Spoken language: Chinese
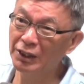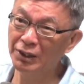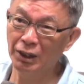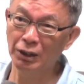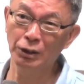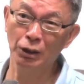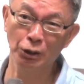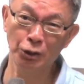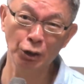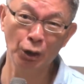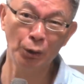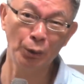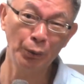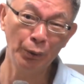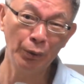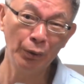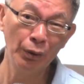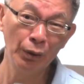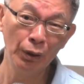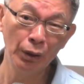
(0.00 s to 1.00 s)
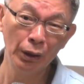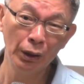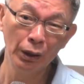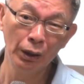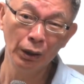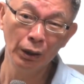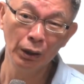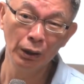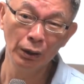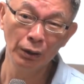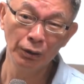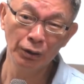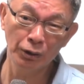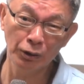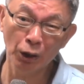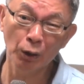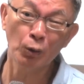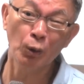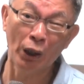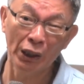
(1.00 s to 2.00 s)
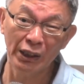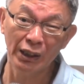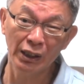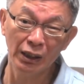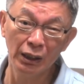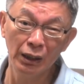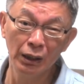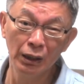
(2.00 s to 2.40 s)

这个叫效率，这叫管理。